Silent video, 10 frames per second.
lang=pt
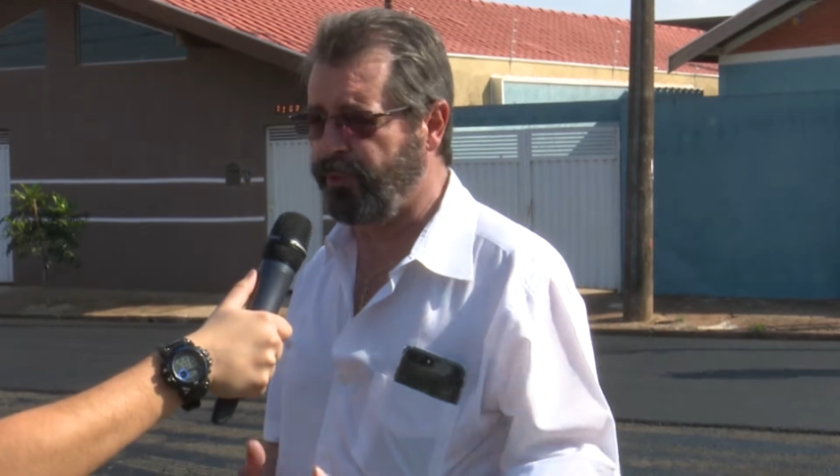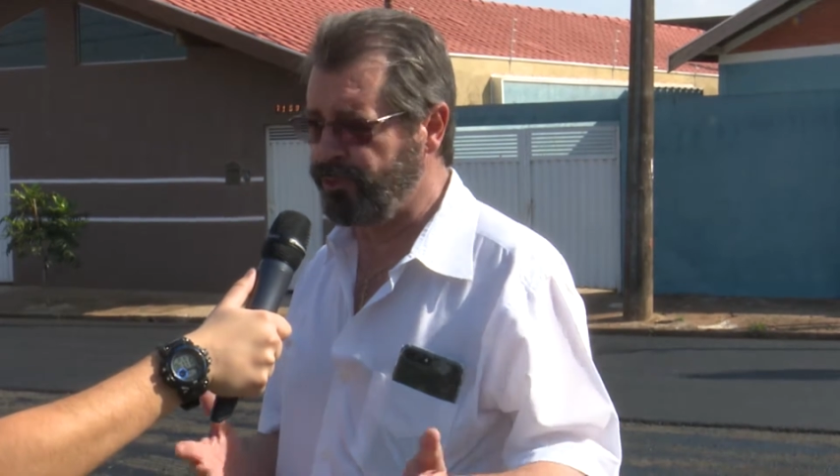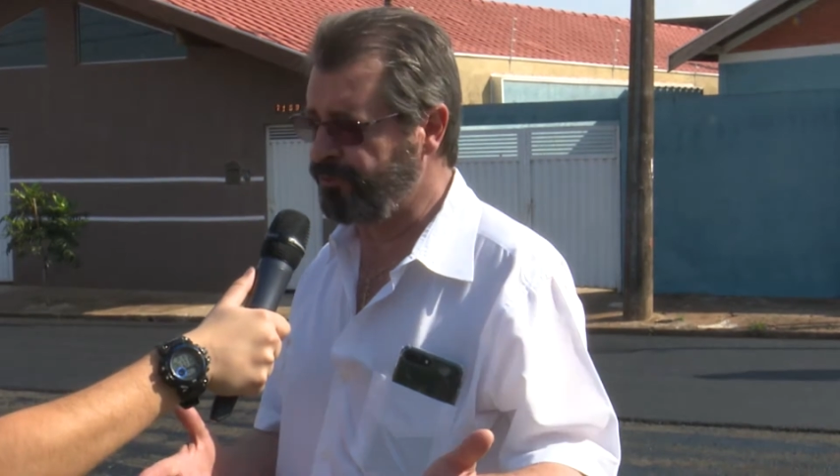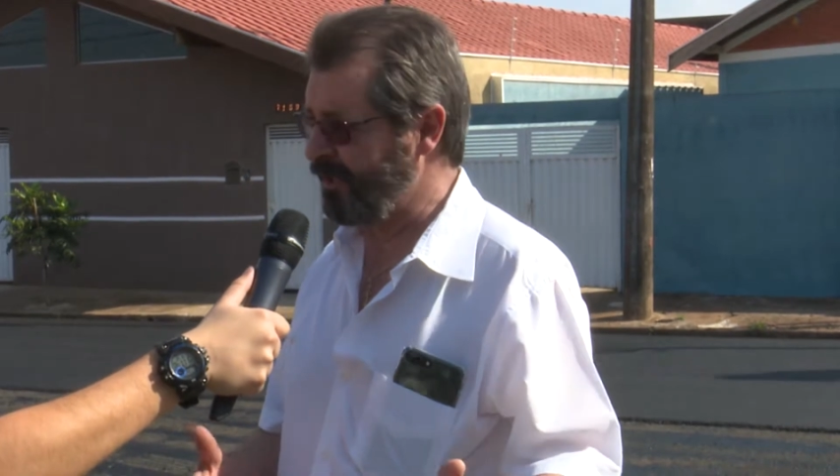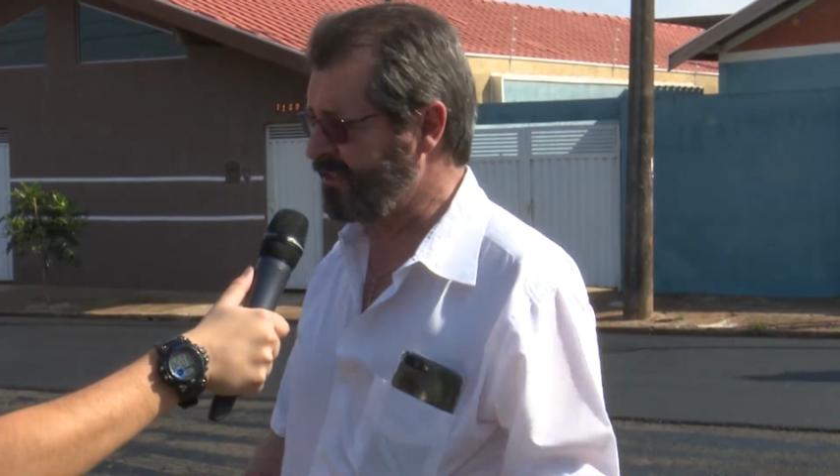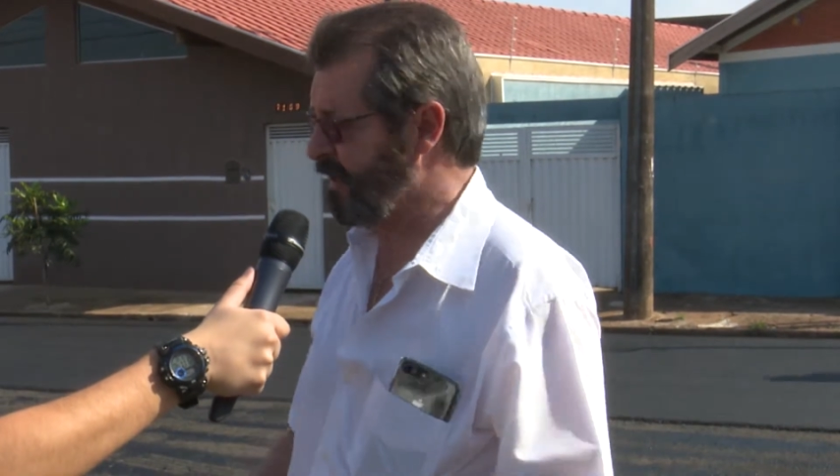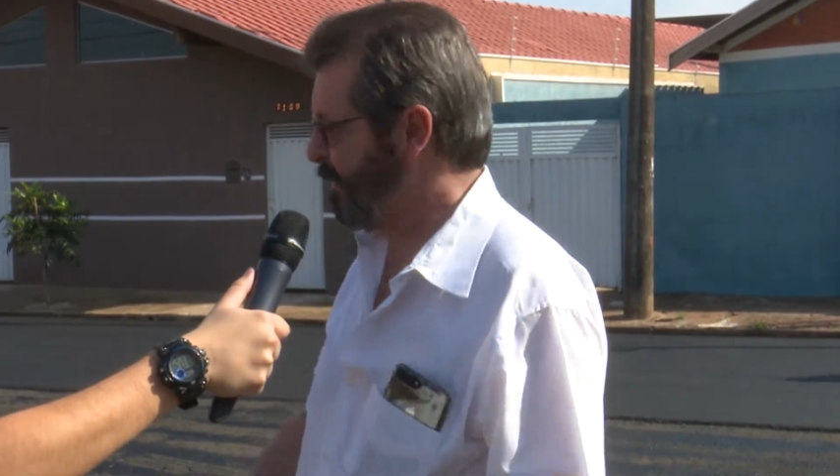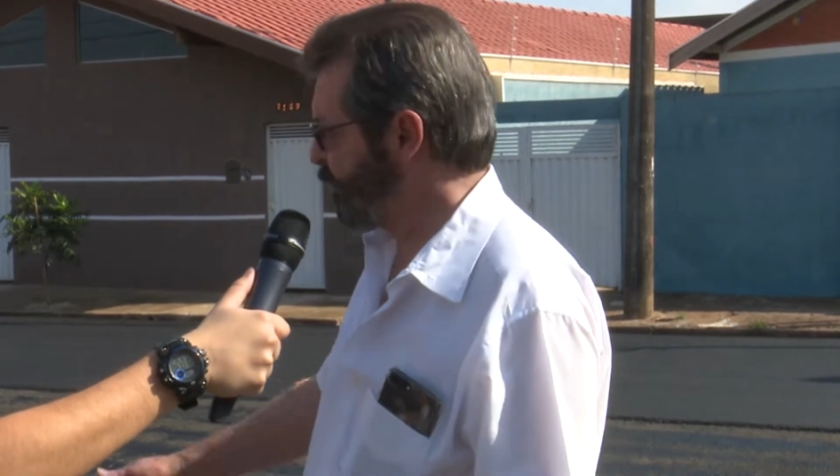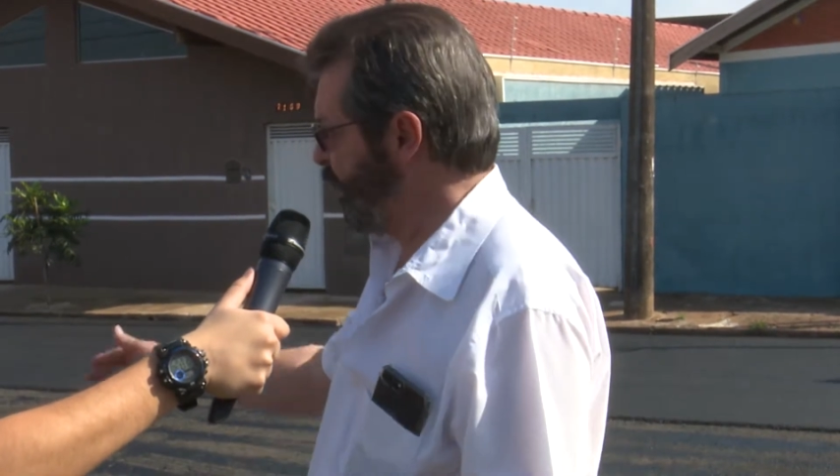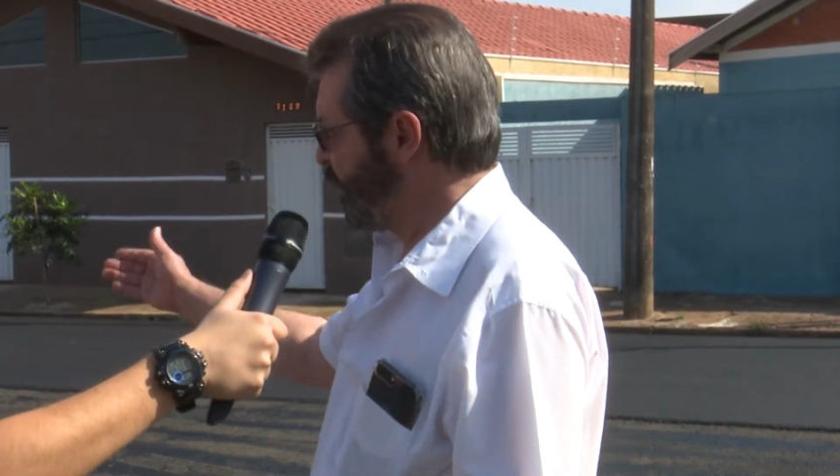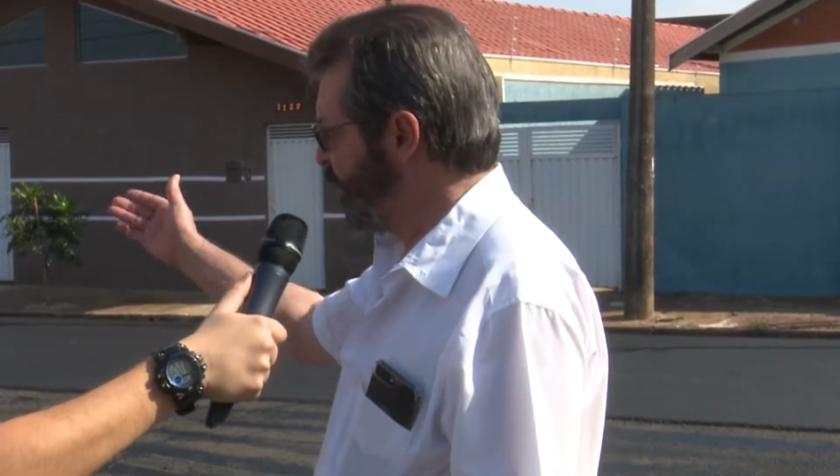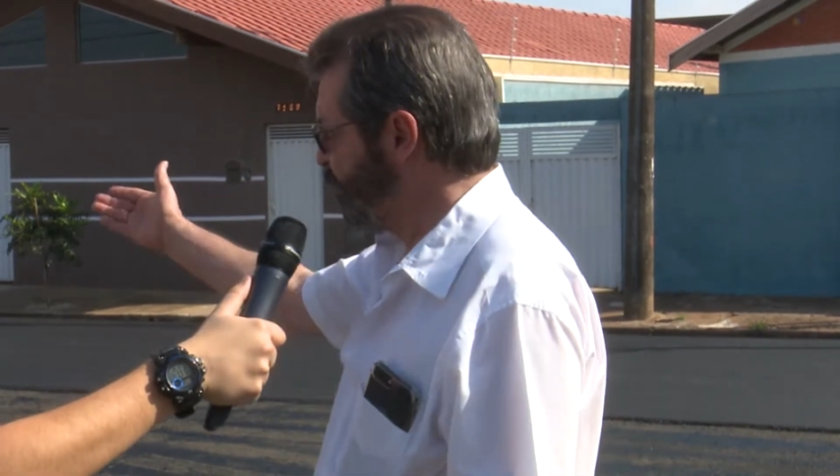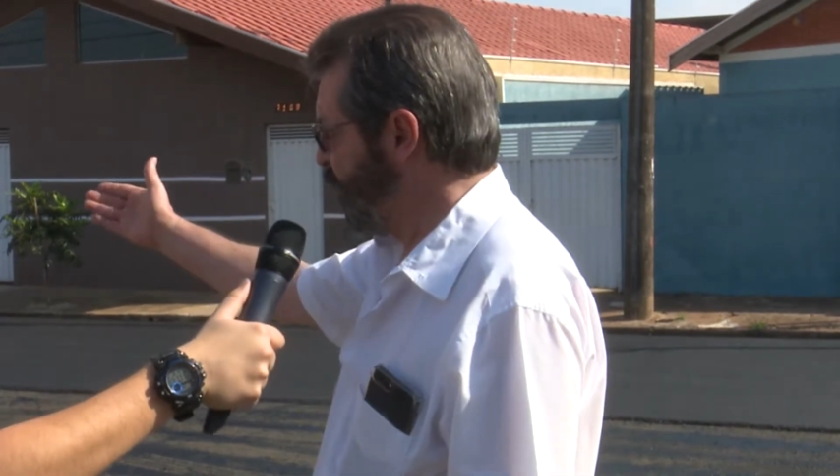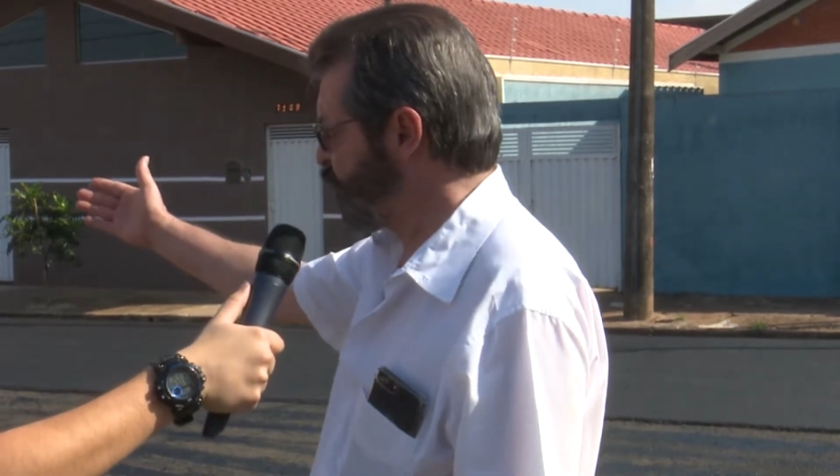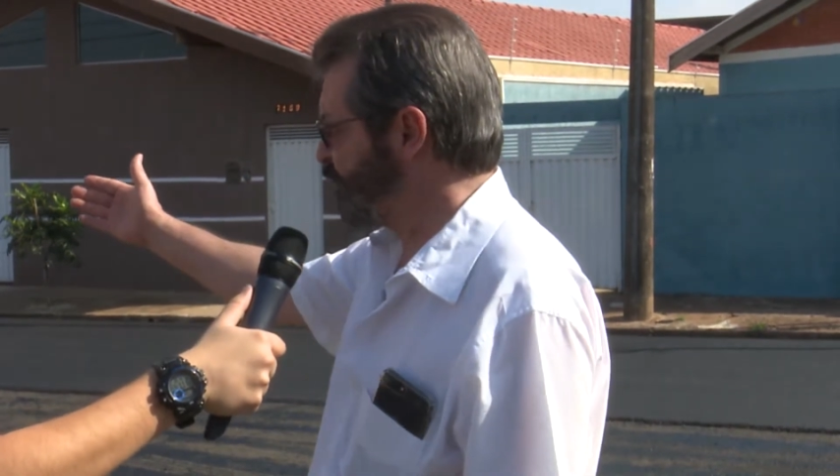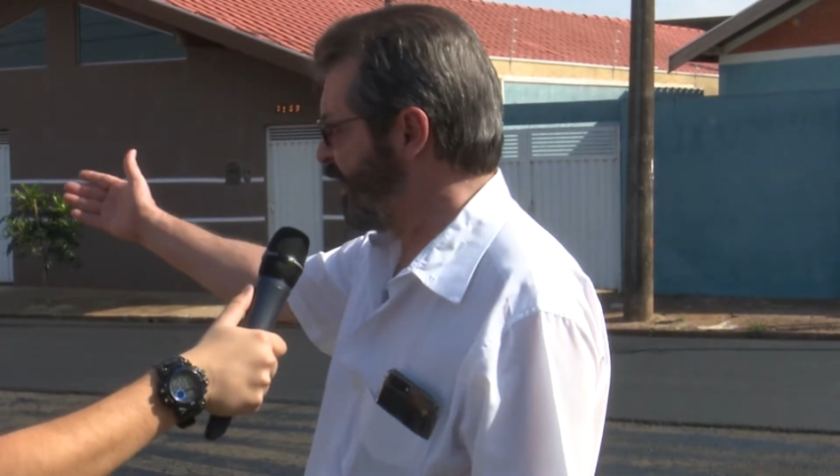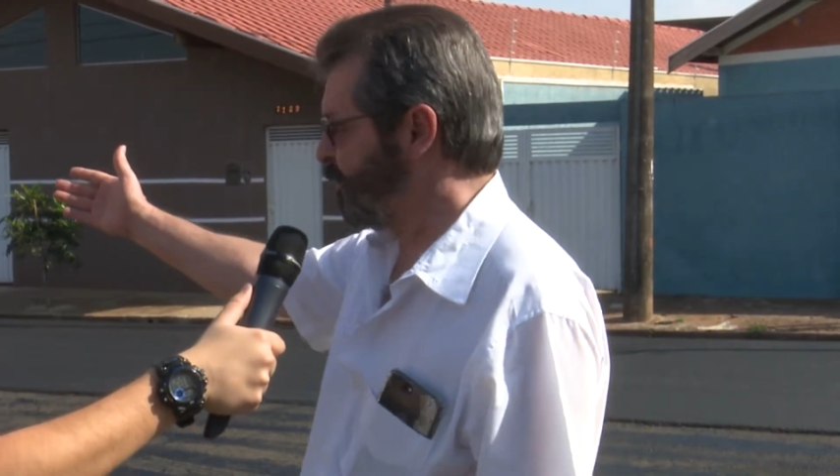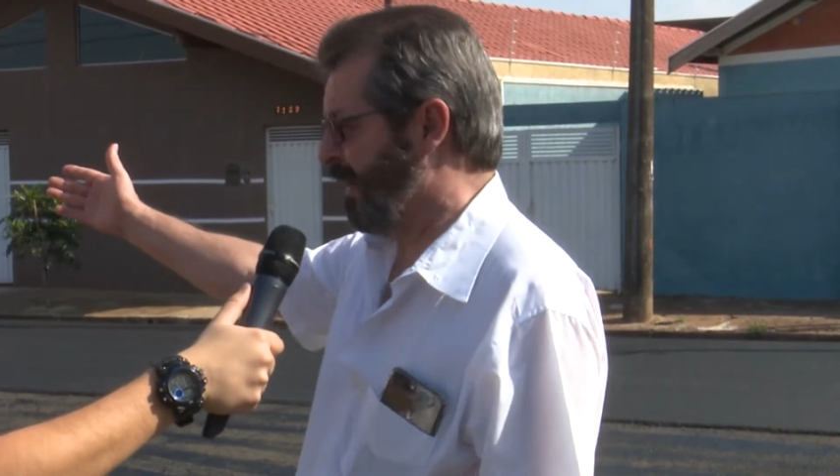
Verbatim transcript: do financiamento que foi usado